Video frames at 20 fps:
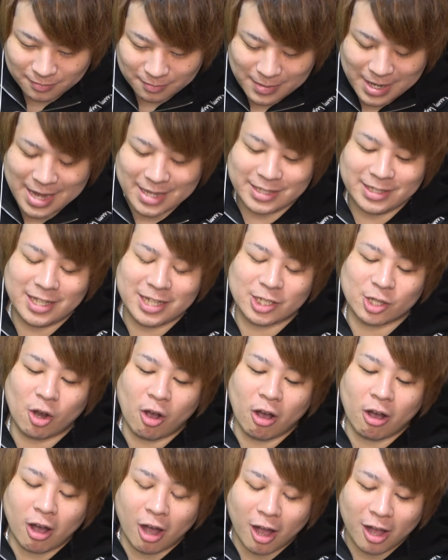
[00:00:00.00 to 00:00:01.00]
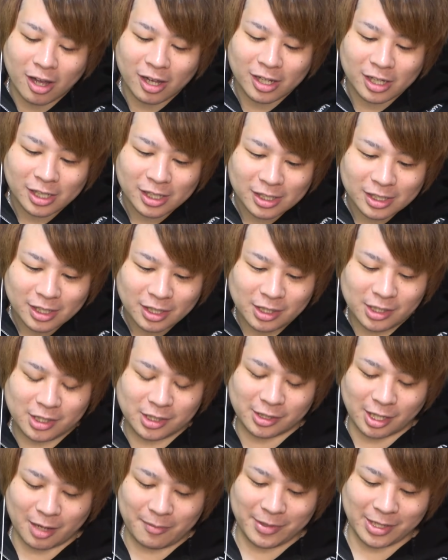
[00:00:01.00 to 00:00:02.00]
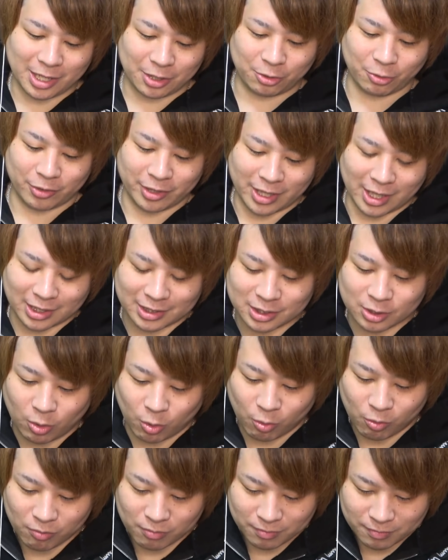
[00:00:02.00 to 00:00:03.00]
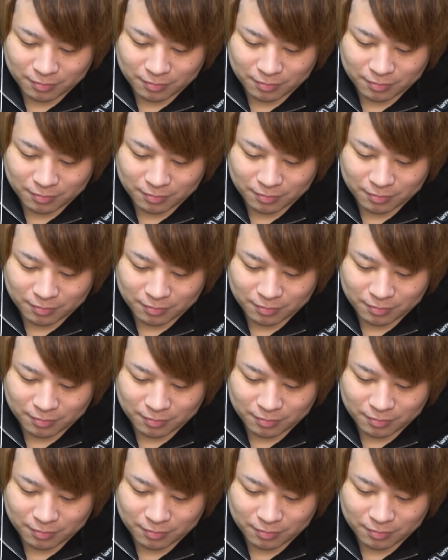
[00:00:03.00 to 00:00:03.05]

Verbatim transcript: まあいいでしょう1体目段取り発動こ